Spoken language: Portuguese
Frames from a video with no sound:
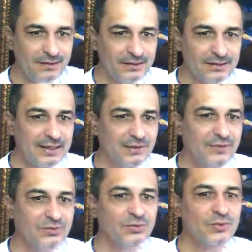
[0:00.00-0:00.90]
que está
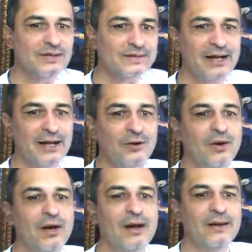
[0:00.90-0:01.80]
vindo do
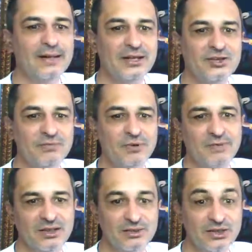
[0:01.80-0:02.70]
astral neste
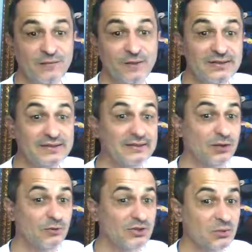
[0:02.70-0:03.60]
momento de
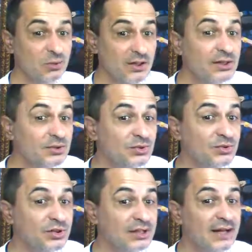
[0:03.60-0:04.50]
aflição. Enquanto
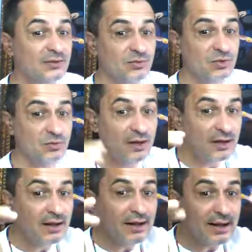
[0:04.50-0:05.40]
sonhar com
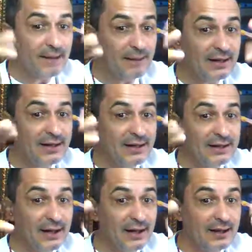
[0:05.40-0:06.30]
a
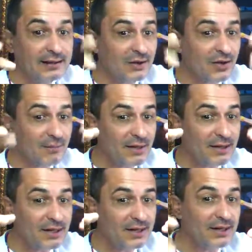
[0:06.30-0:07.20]
baleia, que não é
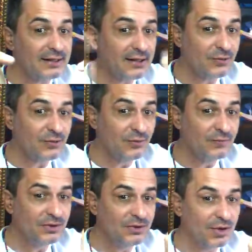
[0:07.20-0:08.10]
baleia, que é um
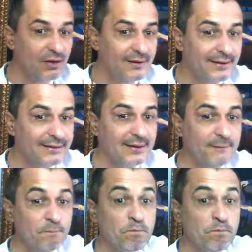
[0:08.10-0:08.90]
golfinho, a orca,